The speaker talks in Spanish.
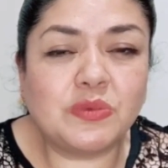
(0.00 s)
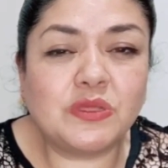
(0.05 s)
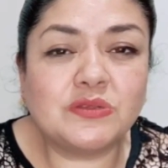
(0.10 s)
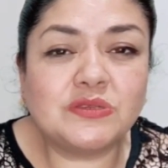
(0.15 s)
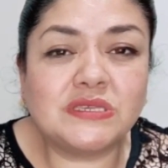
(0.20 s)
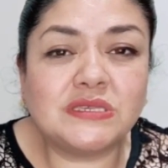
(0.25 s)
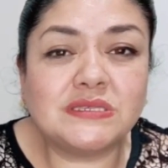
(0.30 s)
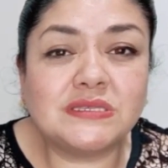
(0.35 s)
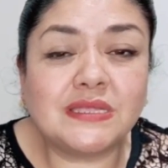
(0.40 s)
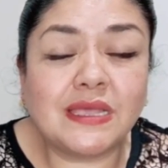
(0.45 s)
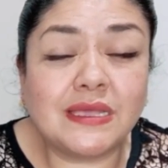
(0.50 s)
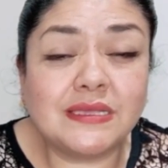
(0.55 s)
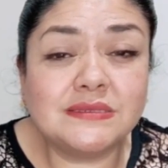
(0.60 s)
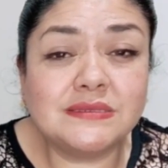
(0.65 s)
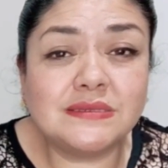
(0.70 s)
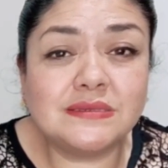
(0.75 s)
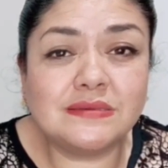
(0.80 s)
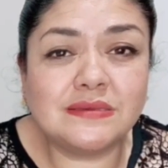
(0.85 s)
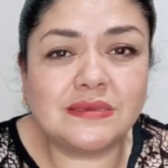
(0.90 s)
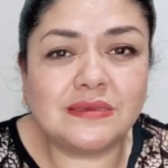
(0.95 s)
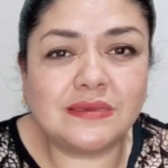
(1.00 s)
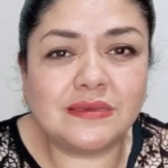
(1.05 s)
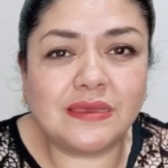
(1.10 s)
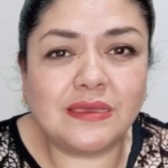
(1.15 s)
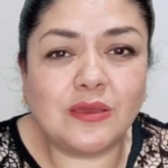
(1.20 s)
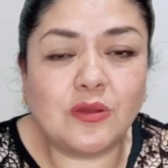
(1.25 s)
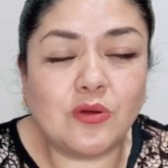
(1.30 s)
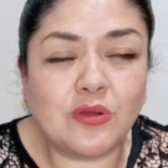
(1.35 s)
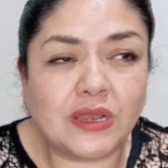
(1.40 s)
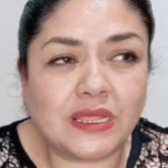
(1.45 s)
pero si estás
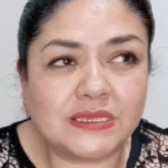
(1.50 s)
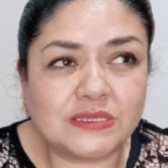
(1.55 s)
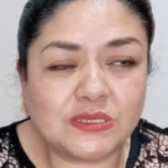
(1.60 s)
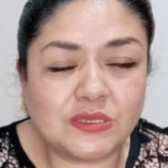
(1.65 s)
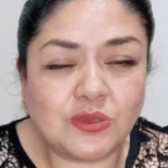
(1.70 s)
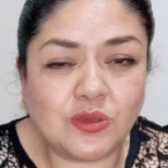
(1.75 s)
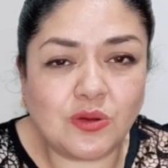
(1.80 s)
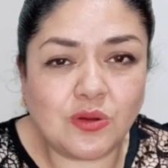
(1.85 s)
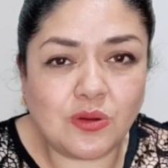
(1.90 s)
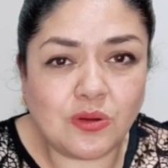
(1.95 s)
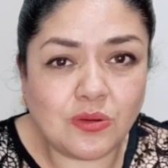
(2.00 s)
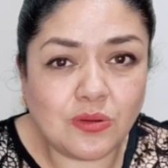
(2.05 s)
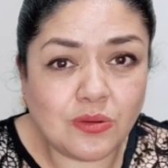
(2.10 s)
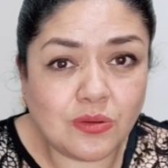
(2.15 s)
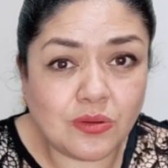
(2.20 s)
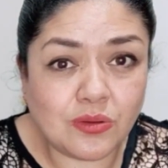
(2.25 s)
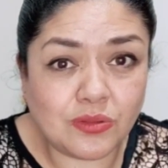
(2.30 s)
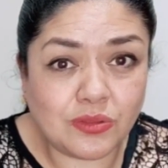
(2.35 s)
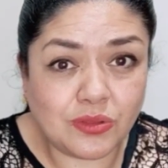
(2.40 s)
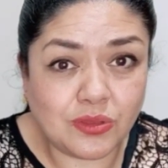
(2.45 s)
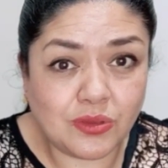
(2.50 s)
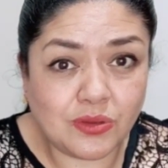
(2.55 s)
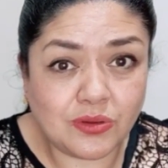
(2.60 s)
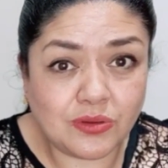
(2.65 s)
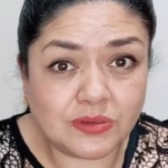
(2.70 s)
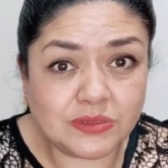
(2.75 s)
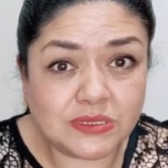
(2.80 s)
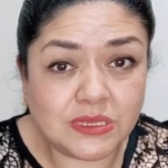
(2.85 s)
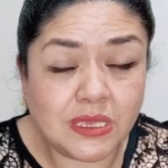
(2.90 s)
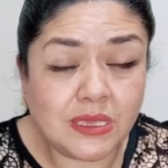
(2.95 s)
en oración con
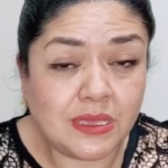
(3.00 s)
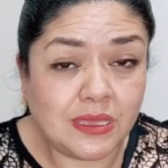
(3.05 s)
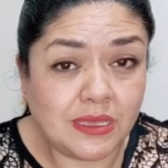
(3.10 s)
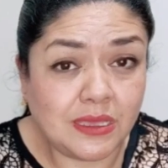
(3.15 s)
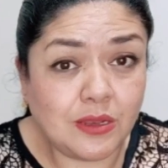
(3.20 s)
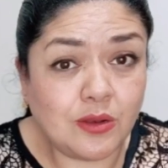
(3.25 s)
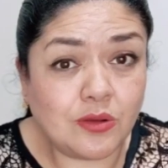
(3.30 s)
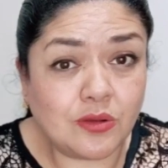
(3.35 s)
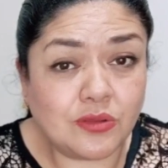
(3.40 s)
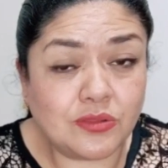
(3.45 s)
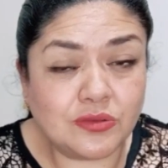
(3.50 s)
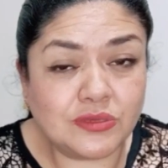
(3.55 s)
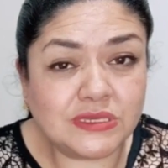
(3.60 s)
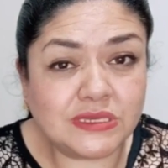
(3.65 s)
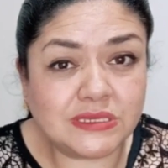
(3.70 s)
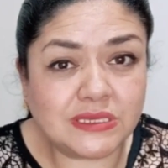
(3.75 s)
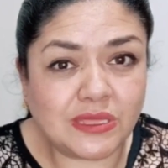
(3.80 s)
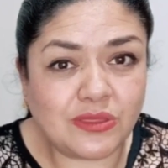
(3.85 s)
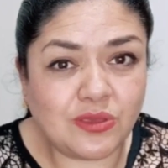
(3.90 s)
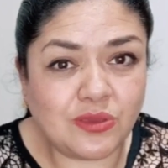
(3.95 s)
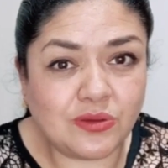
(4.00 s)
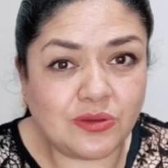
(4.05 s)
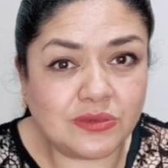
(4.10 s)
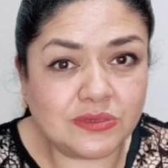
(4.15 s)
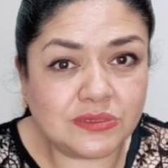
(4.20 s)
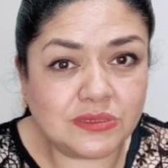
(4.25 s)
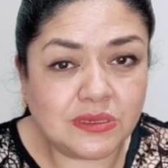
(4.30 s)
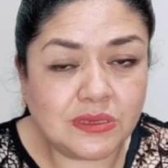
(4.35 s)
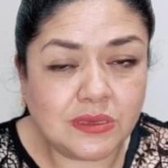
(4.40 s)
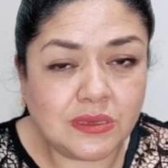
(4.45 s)
Dios y lo conoces a
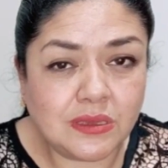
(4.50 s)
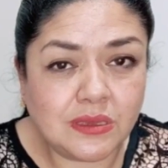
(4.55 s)
Dios,